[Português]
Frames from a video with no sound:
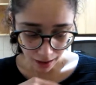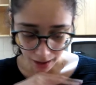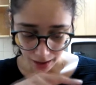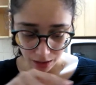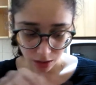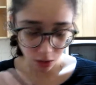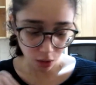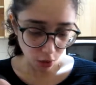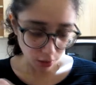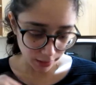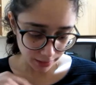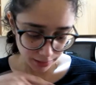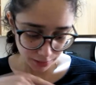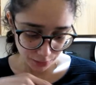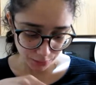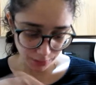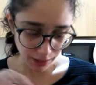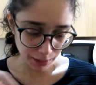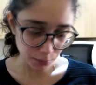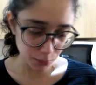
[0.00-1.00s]
agora
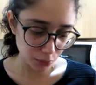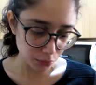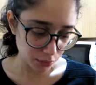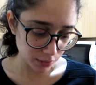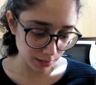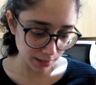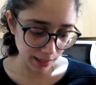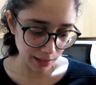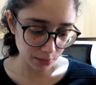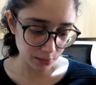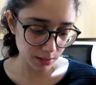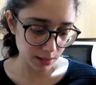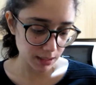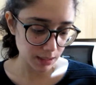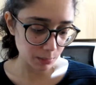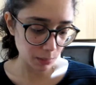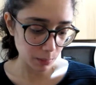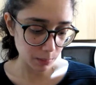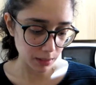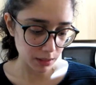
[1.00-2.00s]
não tem muito fitato em cima,